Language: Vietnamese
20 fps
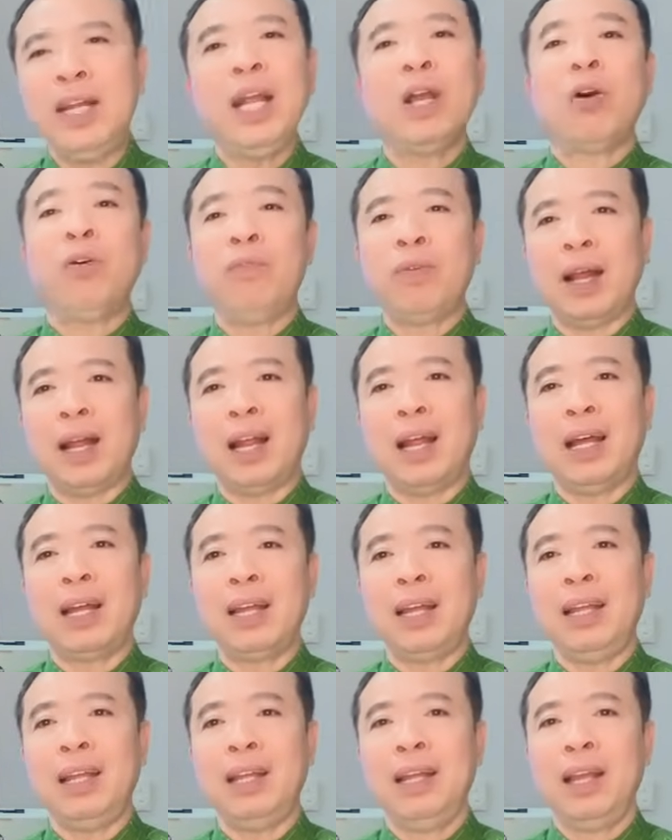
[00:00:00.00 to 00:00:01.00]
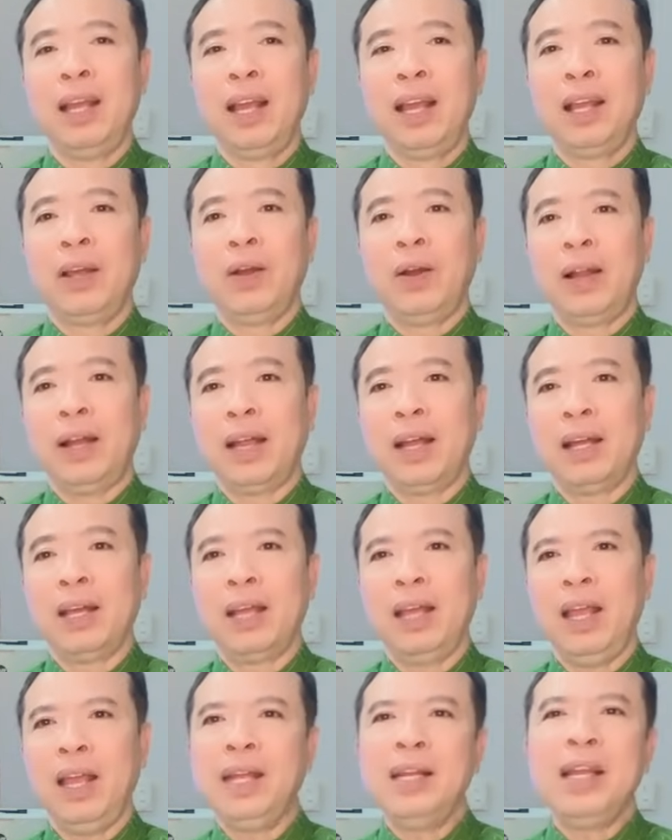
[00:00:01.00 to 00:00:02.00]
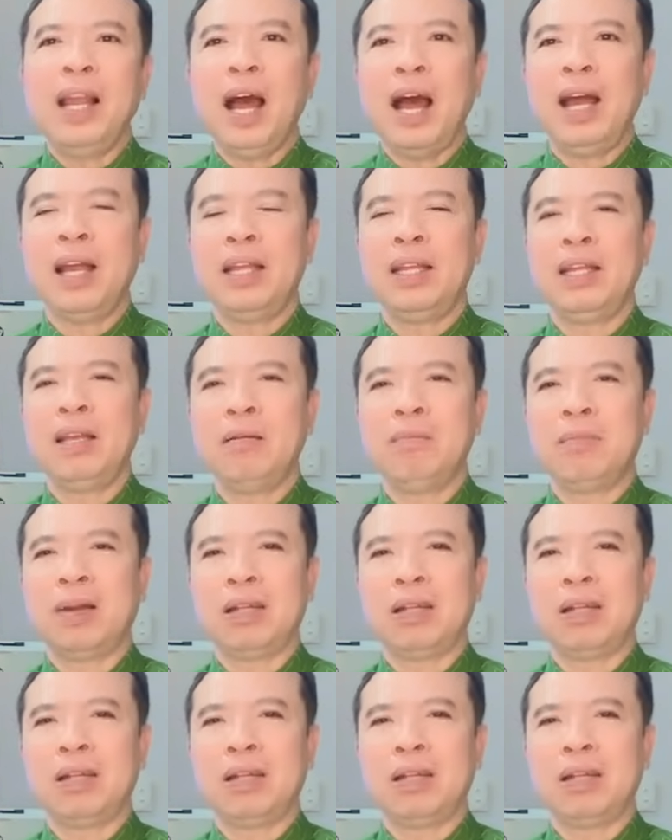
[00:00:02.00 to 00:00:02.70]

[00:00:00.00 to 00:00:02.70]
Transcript: vấn đề không phải là cái gọi là cái ích lợi